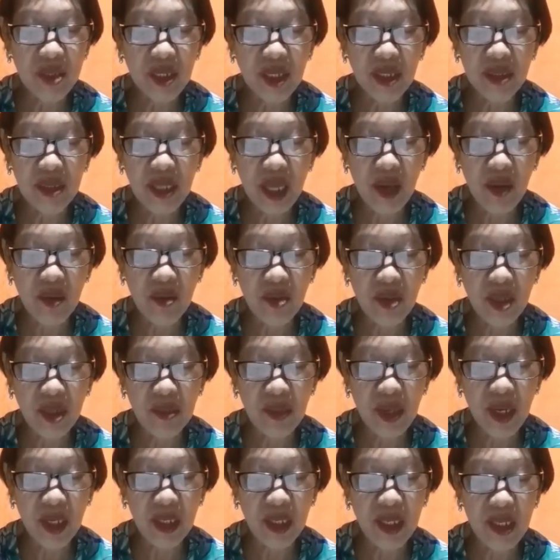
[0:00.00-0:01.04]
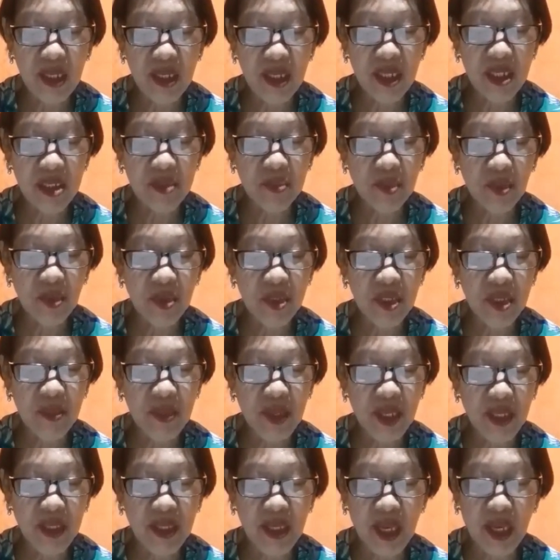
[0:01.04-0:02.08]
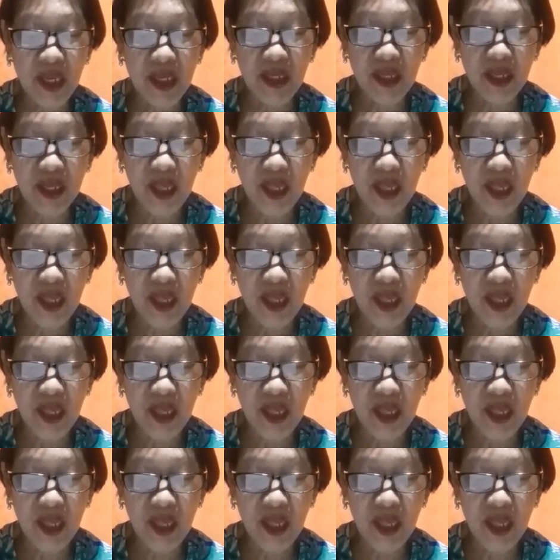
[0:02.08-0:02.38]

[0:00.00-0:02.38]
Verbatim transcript: ang tao ng malaking responsibilidad